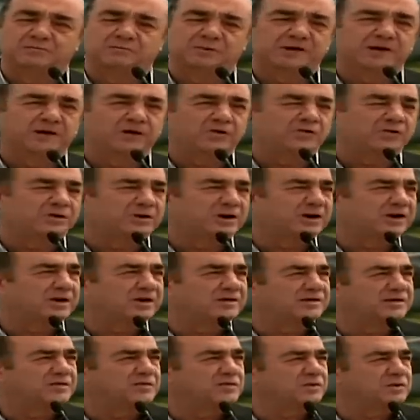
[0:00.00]
para lograr
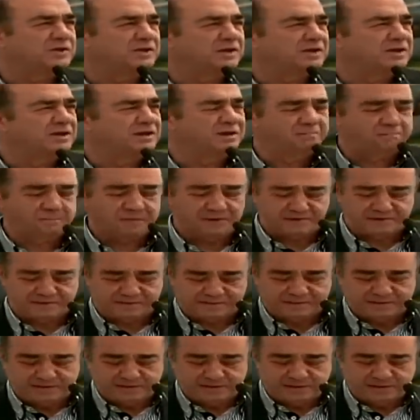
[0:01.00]
la seguridad y la paz
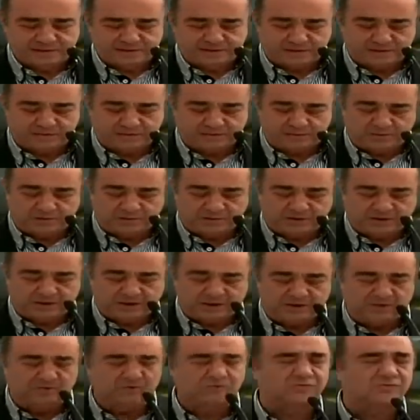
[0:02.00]
que los
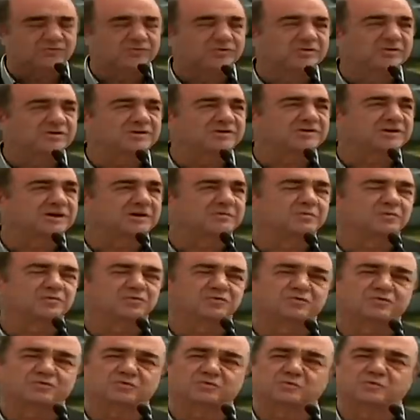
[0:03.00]
mexicanos estamos